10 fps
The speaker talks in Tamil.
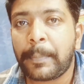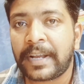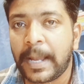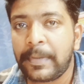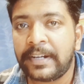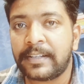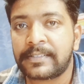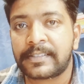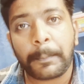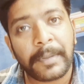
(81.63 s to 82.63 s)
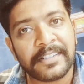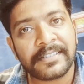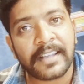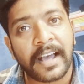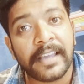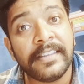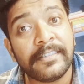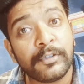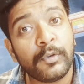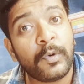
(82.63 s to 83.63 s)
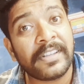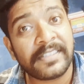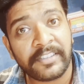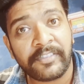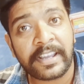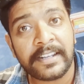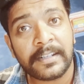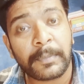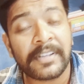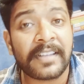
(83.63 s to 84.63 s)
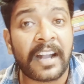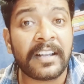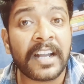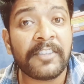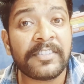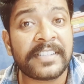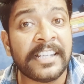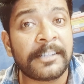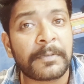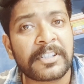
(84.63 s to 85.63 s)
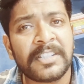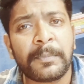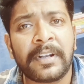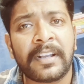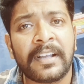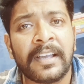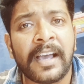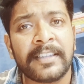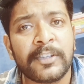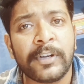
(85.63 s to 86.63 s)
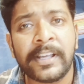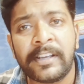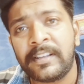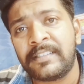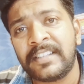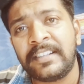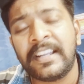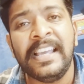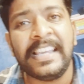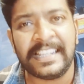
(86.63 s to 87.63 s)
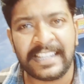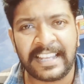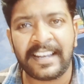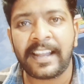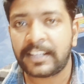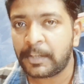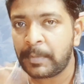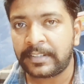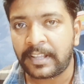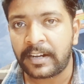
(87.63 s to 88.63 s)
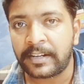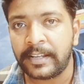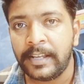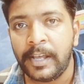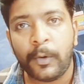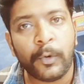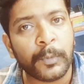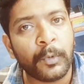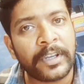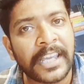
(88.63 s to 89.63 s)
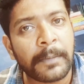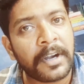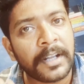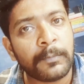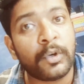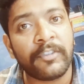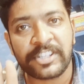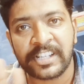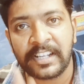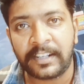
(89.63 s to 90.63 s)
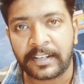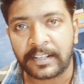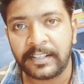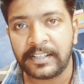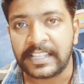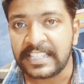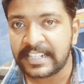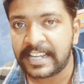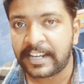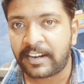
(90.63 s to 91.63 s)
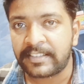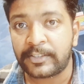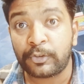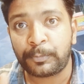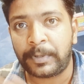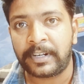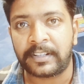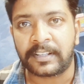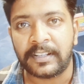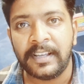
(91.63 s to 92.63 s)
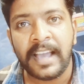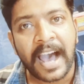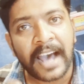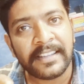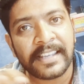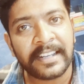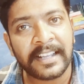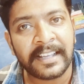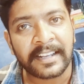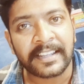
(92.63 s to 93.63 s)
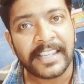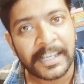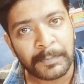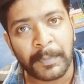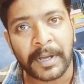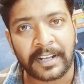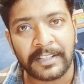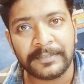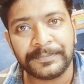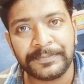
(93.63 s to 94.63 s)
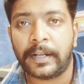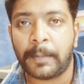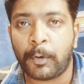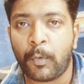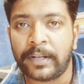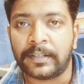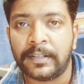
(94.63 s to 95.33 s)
பேராமீட்டர்ஸ் ப்ளஸ் ஐஎஸ்ஓவோட சர்டிஃபிகேட் ப்ளஸ் அண்ணா யூனிவர்சிட்டி இன்ஸ்பெக்ஷன் பண்ணுறாங்க அதனுடைய ரிசல்ட் இது எல்லாத்தையுமே தாண்டி ஒரு முக்கியமான மூணு விஷயங்கள் இருக்குது இன்ஜினியரிங் காலேஜை சூஸ் பண்ணுறதுக்கு அது என்னங்கிறத இப்போ பார்க்கலாம் நம்பர் ஒன்